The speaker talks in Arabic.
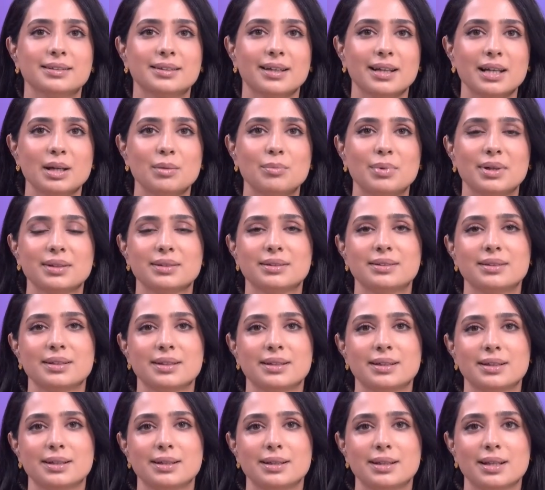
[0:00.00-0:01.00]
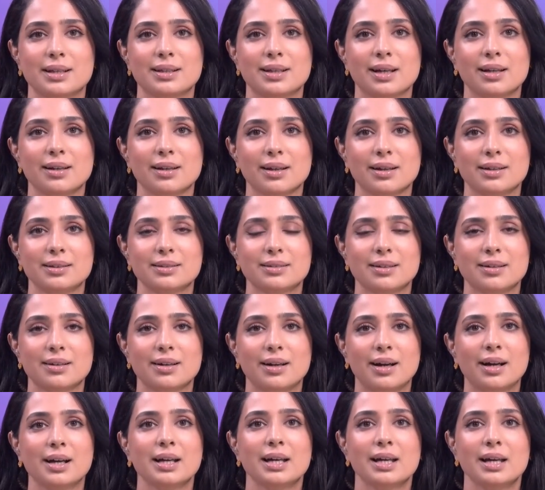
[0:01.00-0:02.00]
طلبة آه، إذا
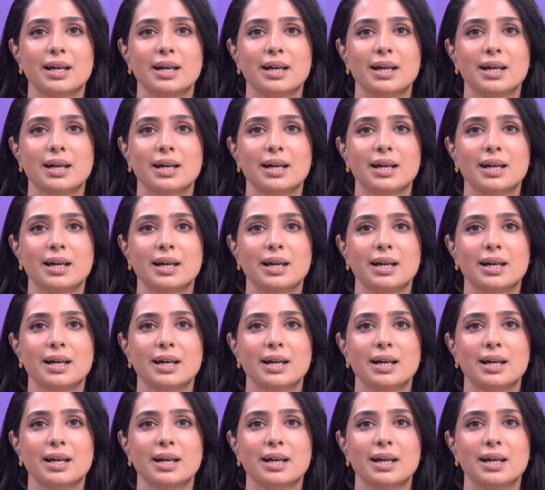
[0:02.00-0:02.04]
القطاع